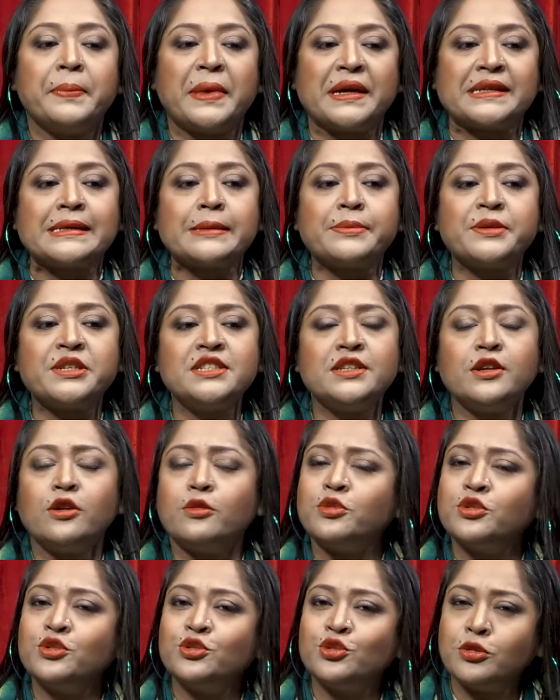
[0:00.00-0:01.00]
পাশাপাশি
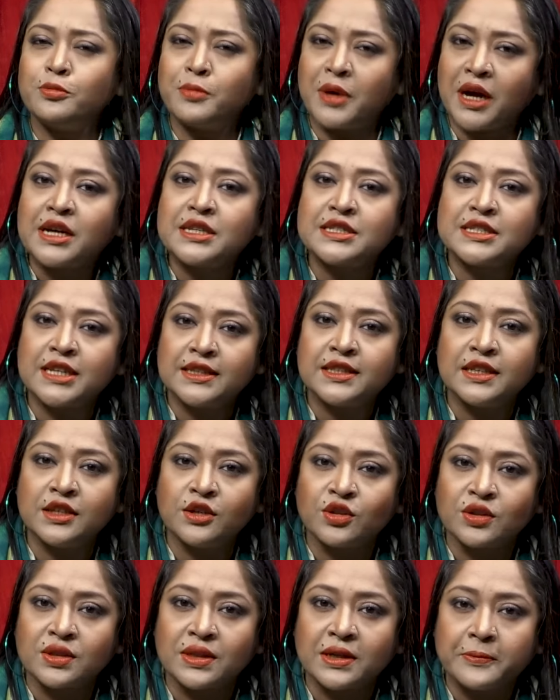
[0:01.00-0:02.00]
অবশ্যই বাক
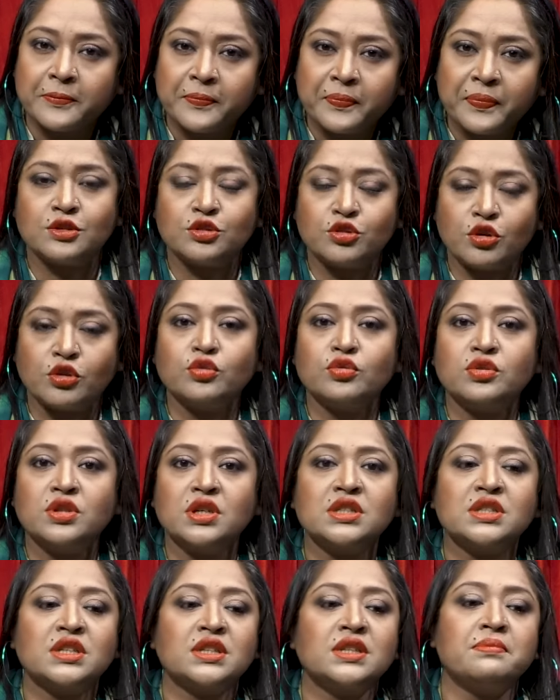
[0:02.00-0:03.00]
স্বাধীনতা
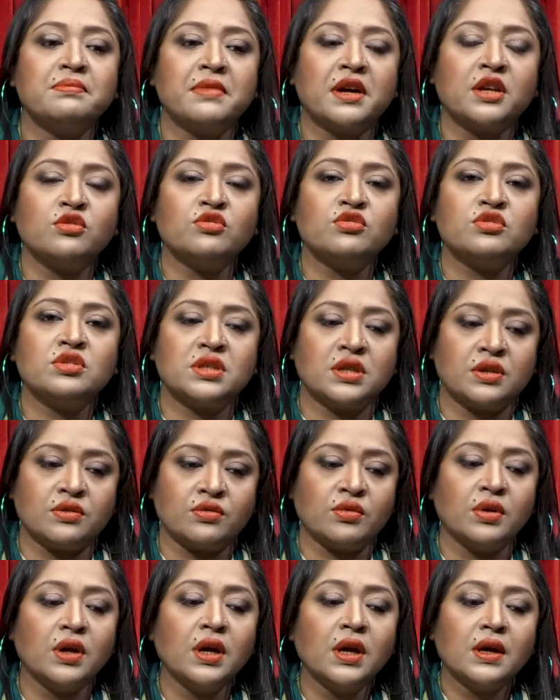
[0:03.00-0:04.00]
সততার সাথে মানুষ
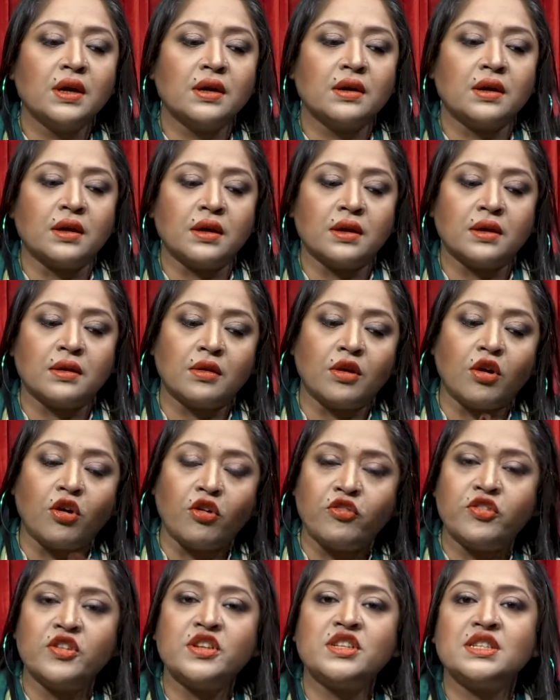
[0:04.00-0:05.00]
যেন
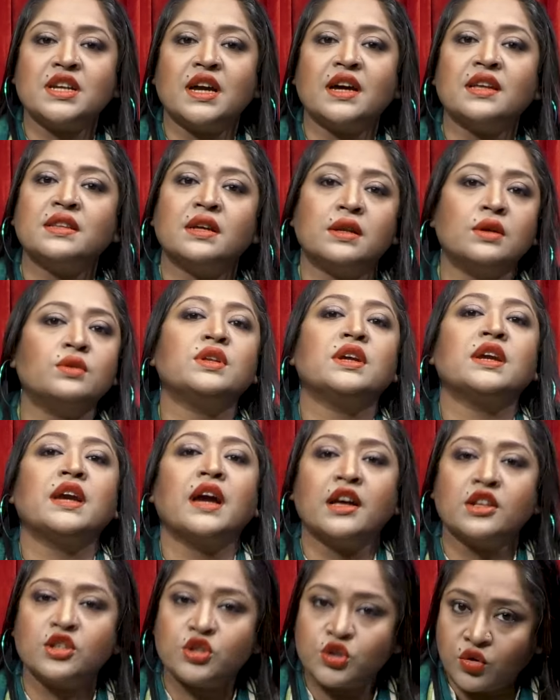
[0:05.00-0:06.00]
অফিস আদালতে
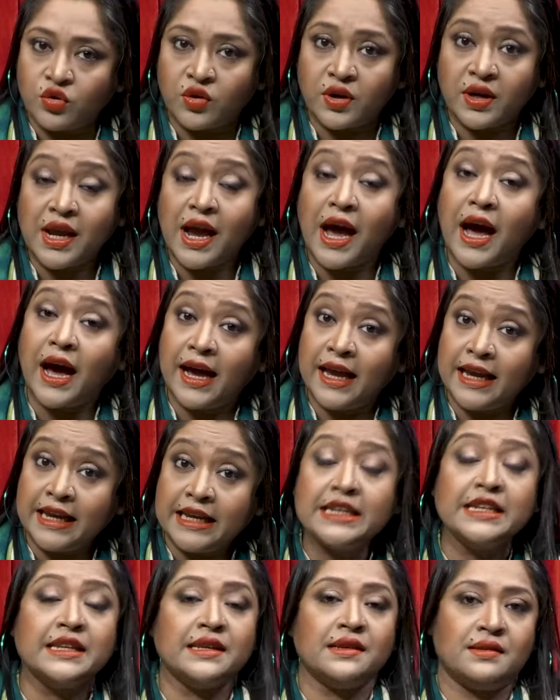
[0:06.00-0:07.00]
কাজ করে
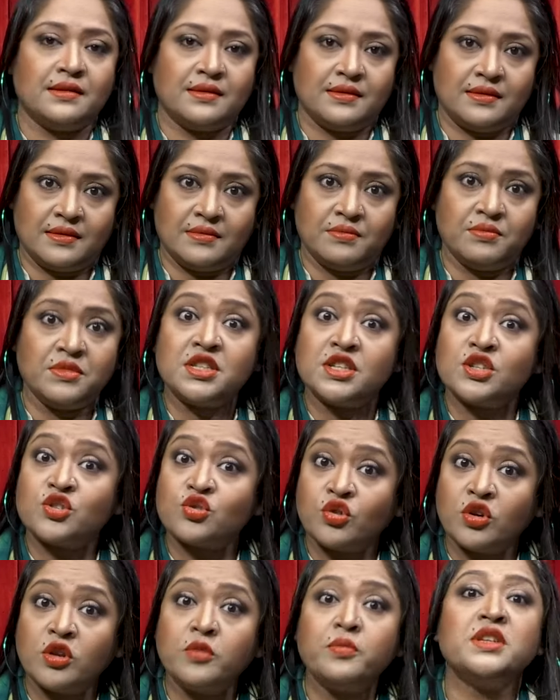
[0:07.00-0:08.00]
আইন বিশেষ
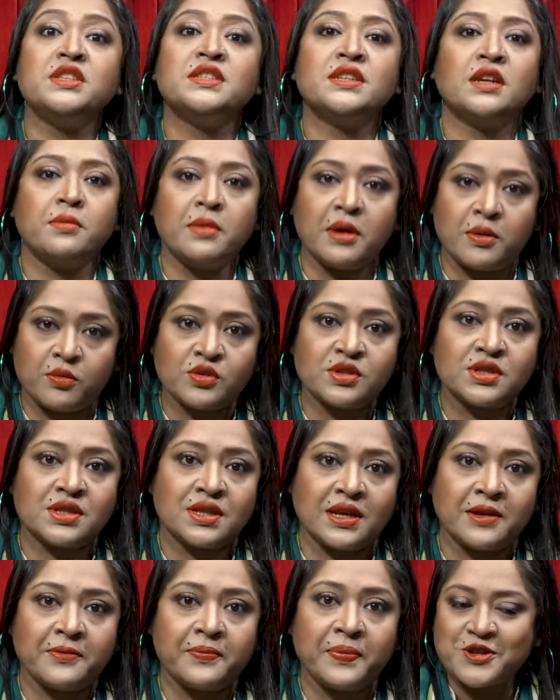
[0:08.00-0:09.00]
করে বিচার
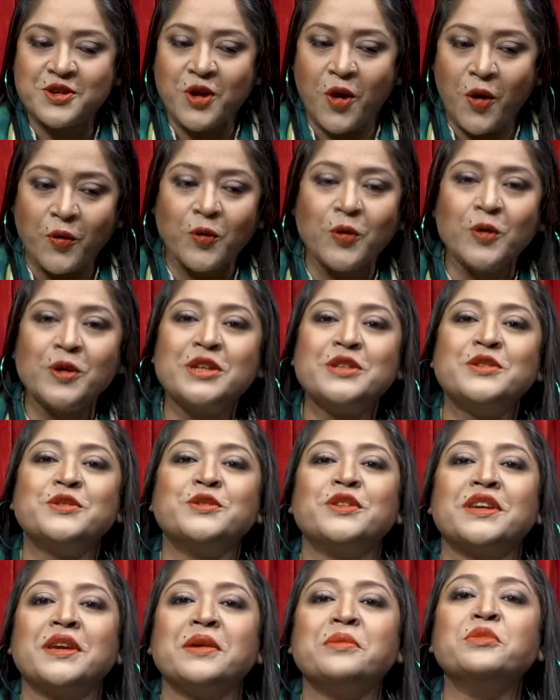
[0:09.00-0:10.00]
ব্যবস্থা সকল
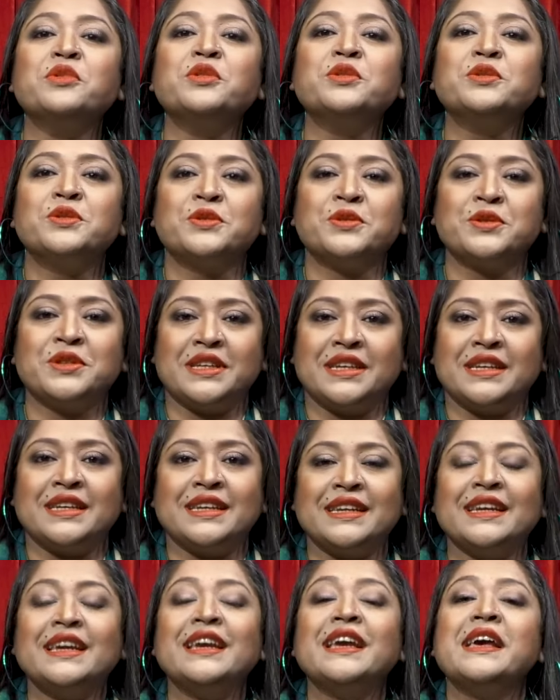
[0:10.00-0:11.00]
কিছু থেকে মুক্ত
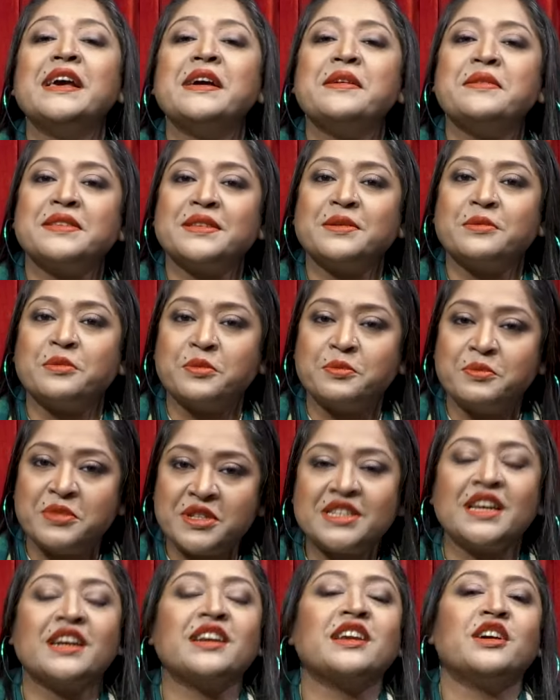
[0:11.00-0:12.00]
থেকে
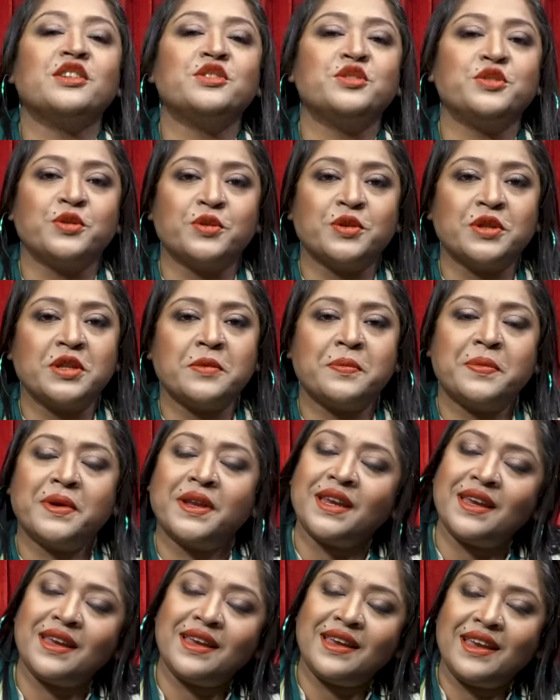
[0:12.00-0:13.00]
বিচার কার্য করতে
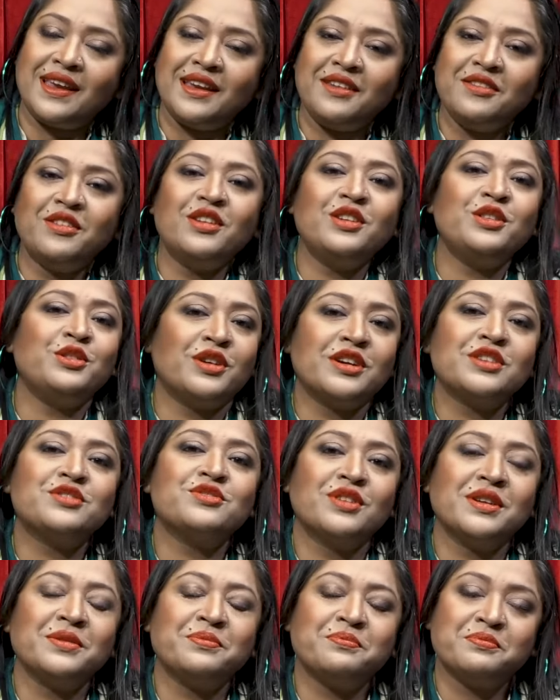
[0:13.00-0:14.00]
পারে এইগুলোই তো
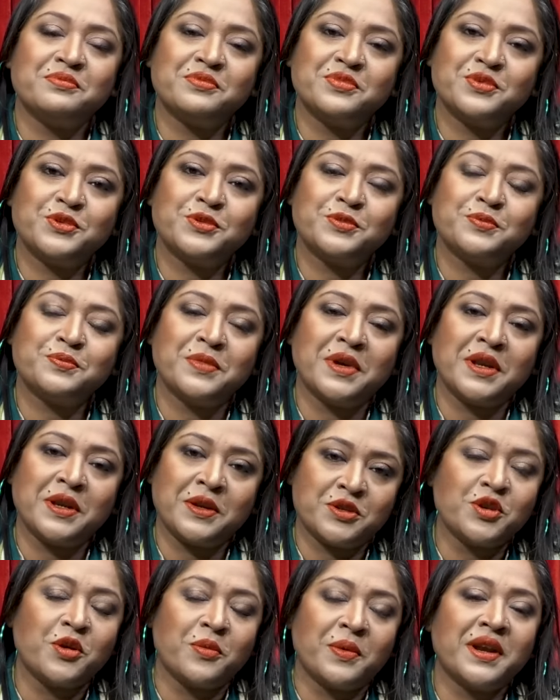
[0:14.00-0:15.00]
আসলে
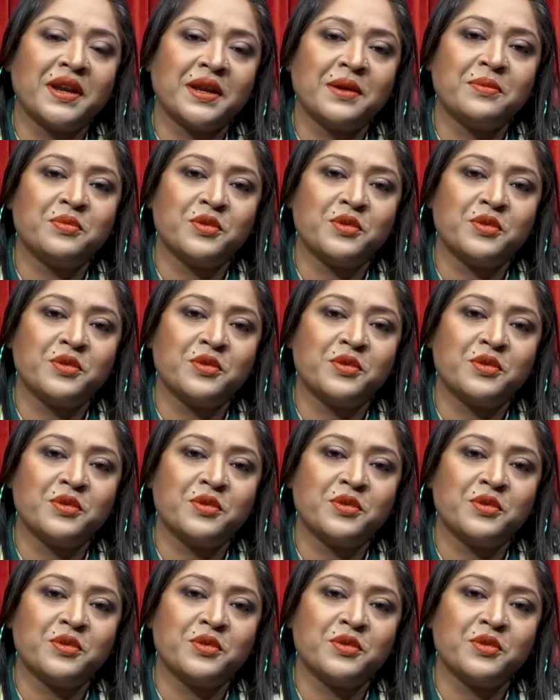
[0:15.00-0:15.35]
মানে সবার আগে